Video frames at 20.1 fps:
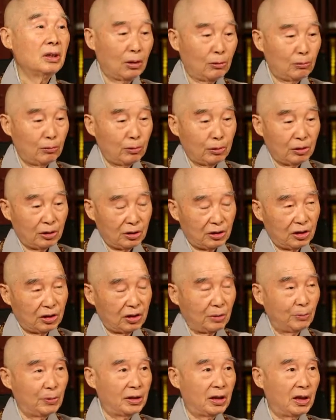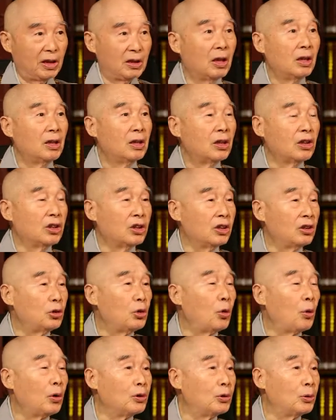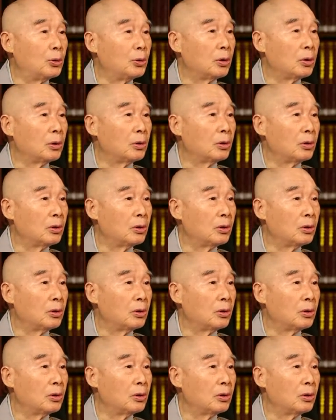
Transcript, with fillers: 那物质是怎么形？成？是错觉，